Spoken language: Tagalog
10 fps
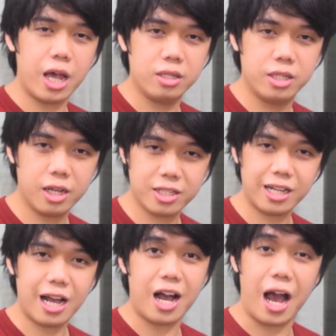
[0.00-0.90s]
kay
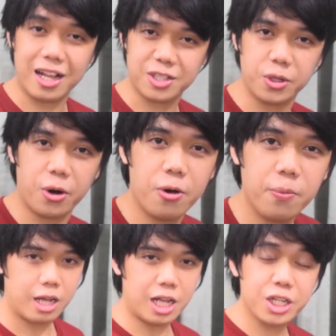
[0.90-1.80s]
Jessica Castro
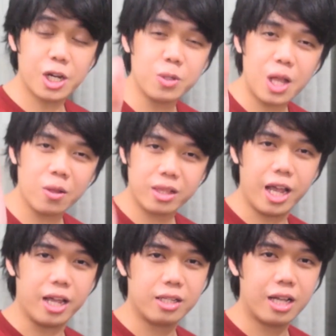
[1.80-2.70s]
at shoutout
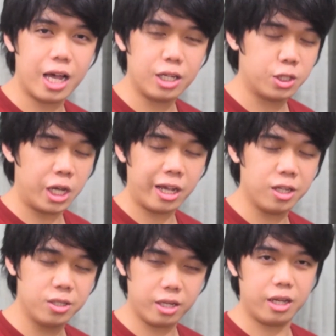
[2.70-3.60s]
din kay
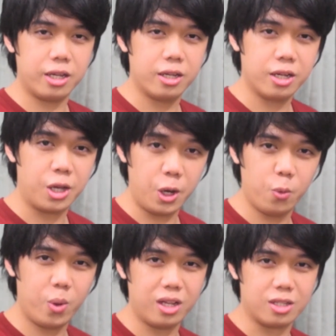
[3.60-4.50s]
Chicken Z
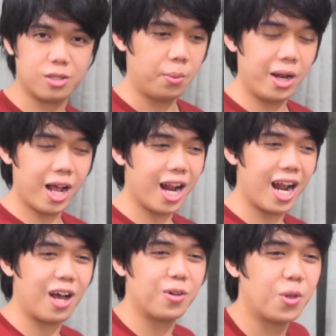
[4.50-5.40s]
Chicken Wings. May
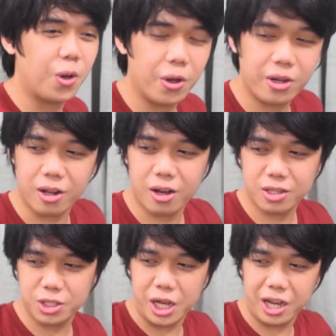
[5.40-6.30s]
naalala ko tuloy, no?
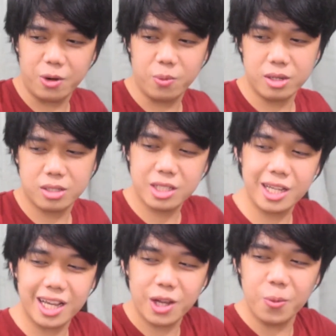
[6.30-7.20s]
Chicken Wings,
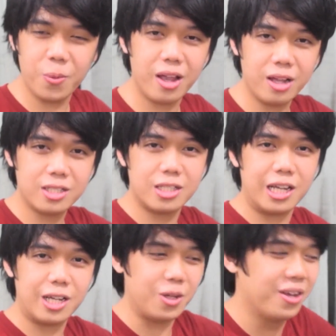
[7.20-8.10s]
Chicken Wings, Chicken...